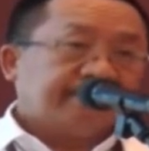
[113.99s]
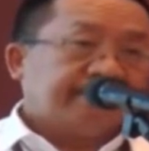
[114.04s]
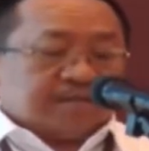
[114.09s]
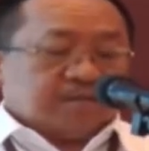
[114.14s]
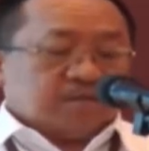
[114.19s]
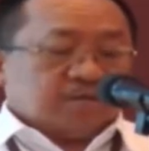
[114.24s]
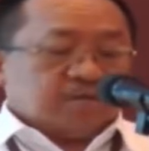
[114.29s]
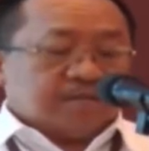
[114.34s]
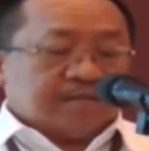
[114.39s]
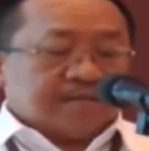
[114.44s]

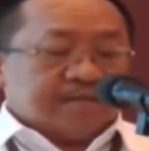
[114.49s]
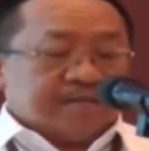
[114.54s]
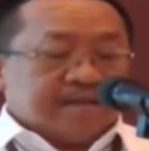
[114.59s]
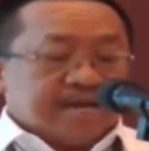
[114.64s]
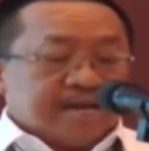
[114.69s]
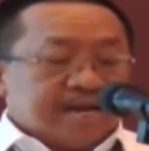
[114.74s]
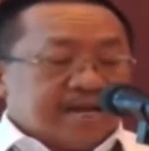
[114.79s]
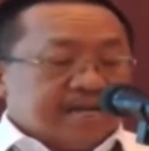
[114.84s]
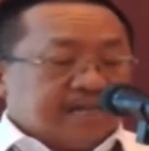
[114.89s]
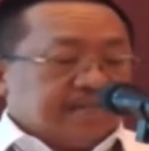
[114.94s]
Tentu saja
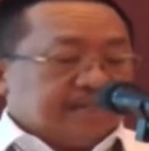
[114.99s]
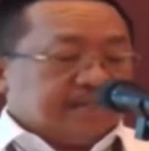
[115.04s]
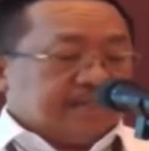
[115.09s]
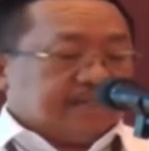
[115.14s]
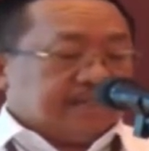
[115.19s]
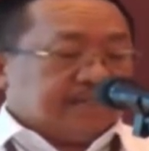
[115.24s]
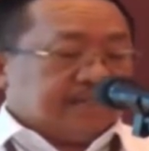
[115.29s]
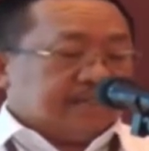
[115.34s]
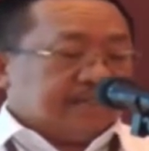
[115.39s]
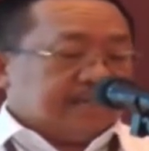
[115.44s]

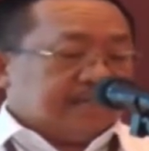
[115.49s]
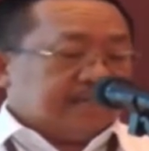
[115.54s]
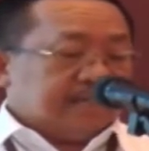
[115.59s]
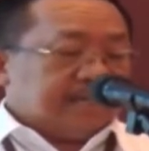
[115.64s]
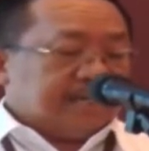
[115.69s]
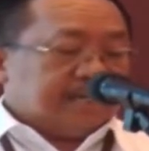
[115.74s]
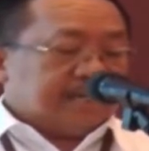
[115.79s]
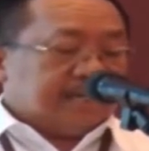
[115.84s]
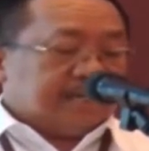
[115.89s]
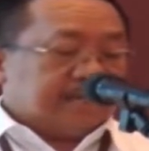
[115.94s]
ini
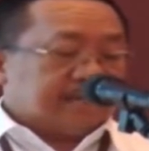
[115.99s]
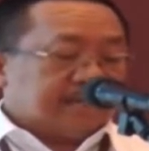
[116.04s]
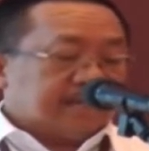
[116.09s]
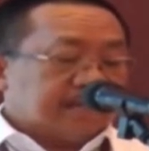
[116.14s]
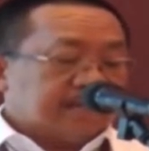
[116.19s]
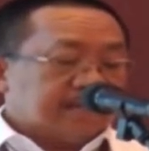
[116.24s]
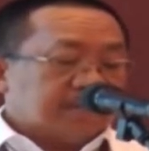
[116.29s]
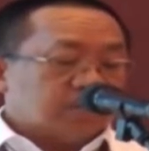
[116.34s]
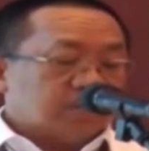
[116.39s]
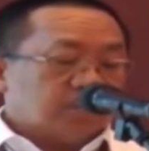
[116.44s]
adalah salah
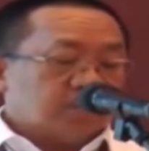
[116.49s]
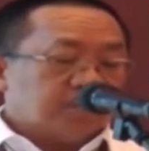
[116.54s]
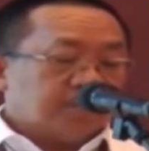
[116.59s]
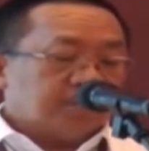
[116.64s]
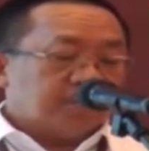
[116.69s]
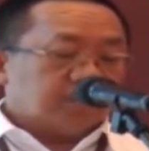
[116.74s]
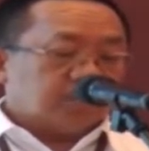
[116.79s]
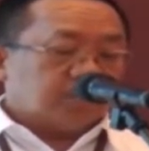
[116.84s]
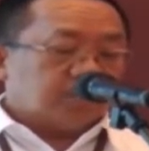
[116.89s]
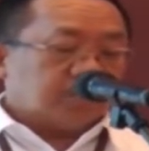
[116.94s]
satu
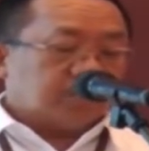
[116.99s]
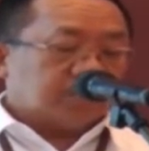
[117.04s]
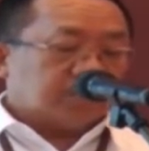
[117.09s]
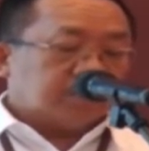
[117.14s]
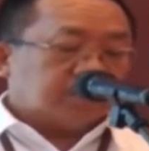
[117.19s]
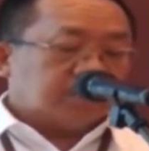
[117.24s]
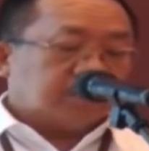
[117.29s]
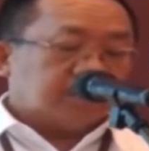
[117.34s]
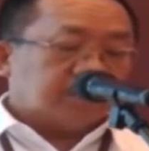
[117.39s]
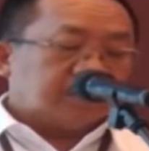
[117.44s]

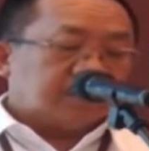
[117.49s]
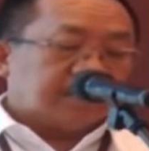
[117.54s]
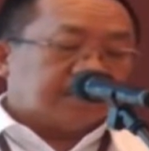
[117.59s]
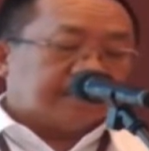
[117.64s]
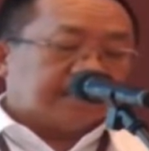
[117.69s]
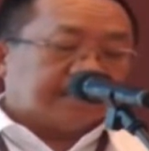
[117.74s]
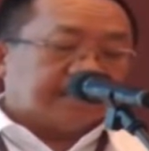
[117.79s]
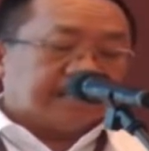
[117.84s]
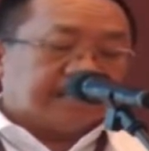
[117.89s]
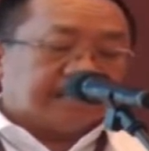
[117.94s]
bentuk
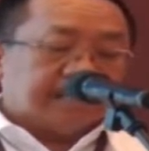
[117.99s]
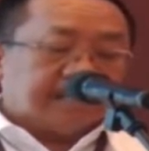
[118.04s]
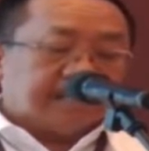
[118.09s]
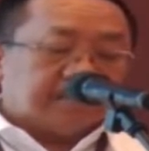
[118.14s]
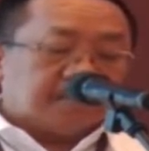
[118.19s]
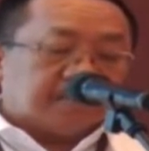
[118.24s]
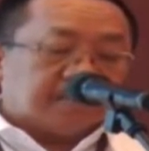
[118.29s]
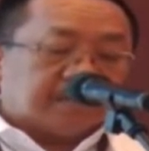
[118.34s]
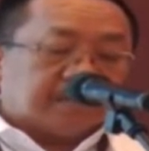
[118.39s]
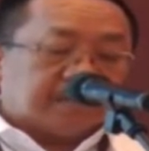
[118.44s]
strategi
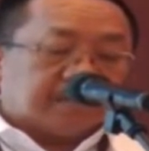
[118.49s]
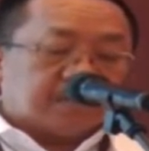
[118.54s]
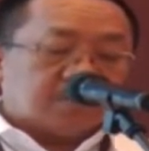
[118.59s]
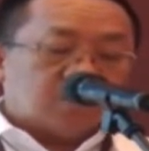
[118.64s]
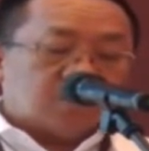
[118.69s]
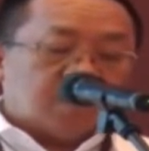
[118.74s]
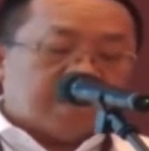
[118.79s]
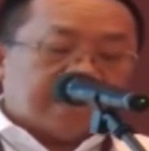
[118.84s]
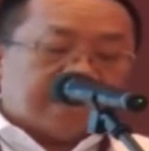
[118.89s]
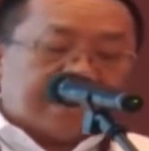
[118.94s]
Kementerian
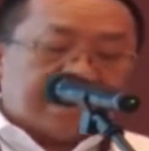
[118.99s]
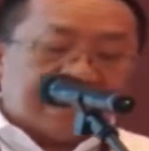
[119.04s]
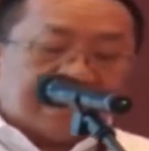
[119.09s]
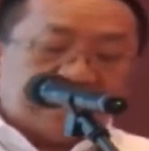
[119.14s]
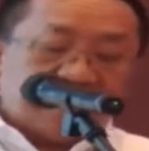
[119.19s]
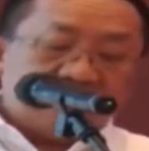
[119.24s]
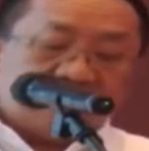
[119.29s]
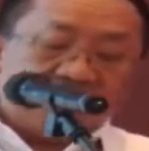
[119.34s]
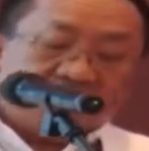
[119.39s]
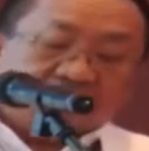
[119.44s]
Keuangan
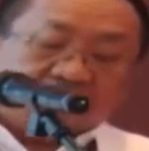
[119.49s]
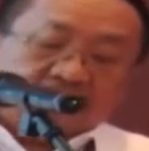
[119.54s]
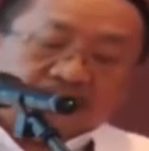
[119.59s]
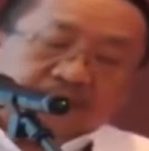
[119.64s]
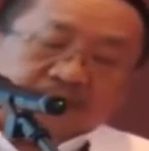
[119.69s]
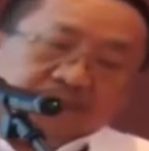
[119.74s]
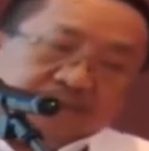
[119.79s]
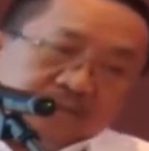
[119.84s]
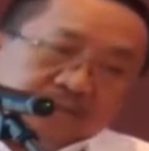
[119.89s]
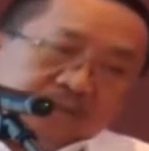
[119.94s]

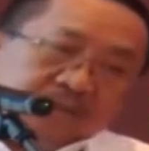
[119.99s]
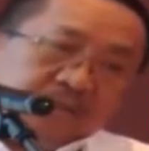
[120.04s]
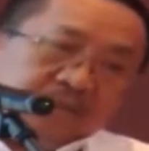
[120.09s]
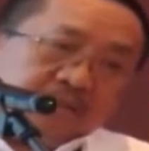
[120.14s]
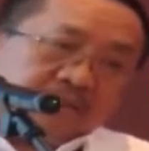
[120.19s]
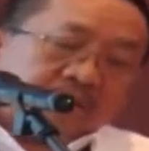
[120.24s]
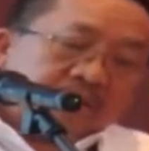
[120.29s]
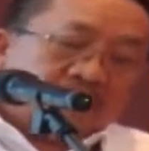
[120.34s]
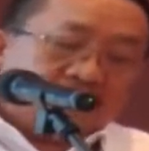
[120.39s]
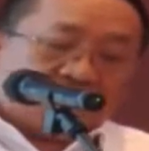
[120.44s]

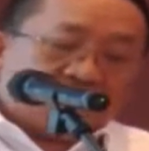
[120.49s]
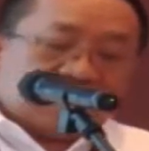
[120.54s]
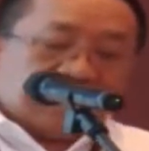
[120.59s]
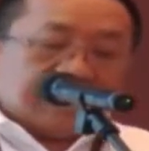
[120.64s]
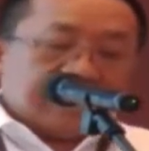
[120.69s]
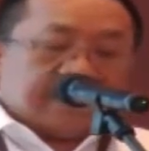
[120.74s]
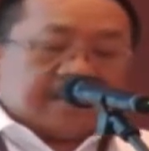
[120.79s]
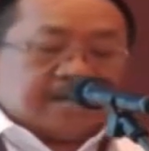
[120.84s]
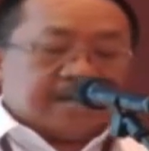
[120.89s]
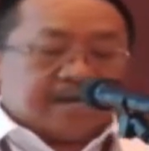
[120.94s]
dalam
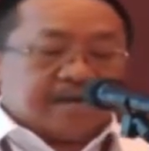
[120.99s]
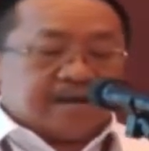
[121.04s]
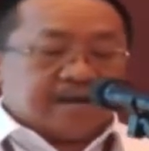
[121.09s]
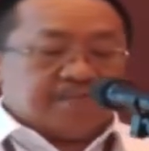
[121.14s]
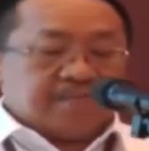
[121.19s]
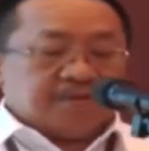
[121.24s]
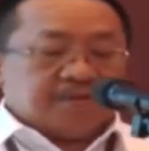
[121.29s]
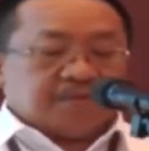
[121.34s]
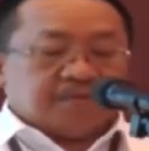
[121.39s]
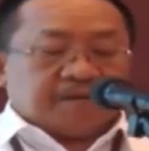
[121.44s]
rangka
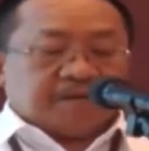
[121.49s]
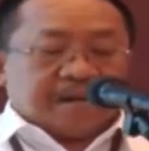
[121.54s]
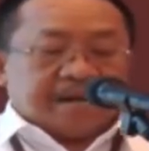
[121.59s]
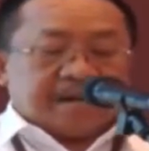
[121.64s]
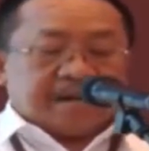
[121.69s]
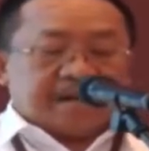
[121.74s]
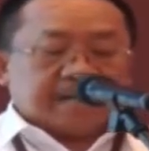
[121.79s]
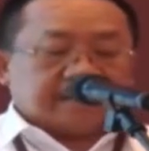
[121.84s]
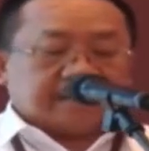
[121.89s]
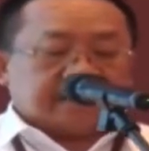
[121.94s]
berperan
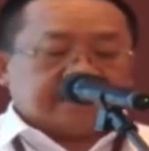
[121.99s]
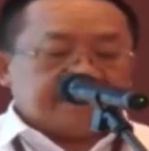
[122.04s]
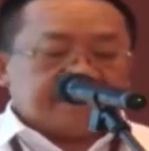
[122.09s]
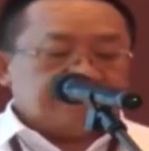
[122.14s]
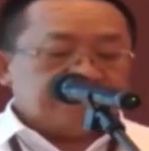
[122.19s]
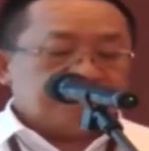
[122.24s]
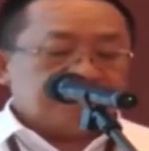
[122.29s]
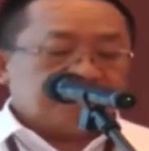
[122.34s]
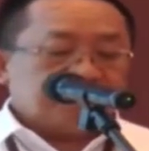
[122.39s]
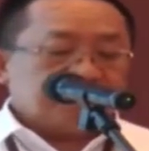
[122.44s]
aktif